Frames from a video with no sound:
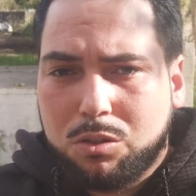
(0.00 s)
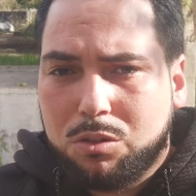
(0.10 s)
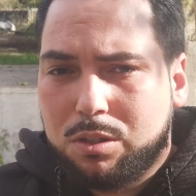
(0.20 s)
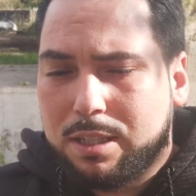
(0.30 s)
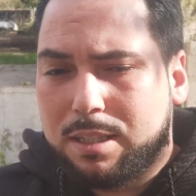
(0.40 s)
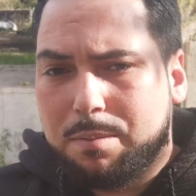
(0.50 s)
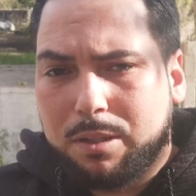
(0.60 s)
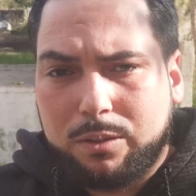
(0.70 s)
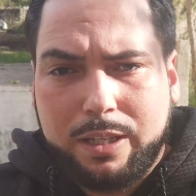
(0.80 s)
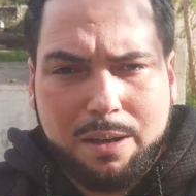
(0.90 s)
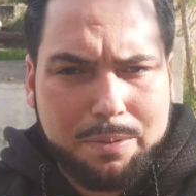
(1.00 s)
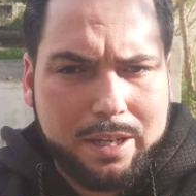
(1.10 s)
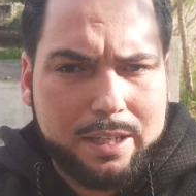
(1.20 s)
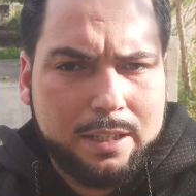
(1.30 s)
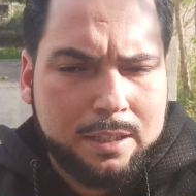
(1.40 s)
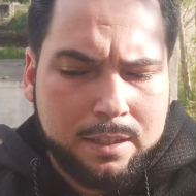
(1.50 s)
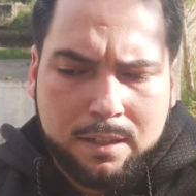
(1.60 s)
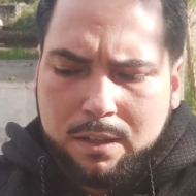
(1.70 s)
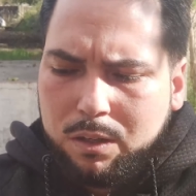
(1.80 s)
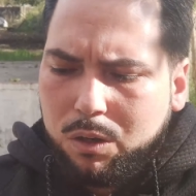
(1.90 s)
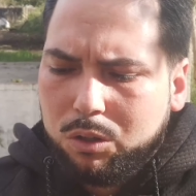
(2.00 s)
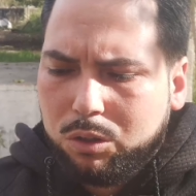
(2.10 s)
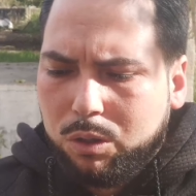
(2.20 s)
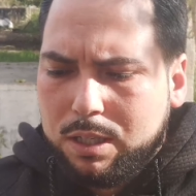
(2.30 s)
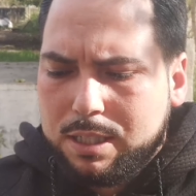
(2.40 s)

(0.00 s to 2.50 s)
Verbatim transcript: centímetros en la piel, otros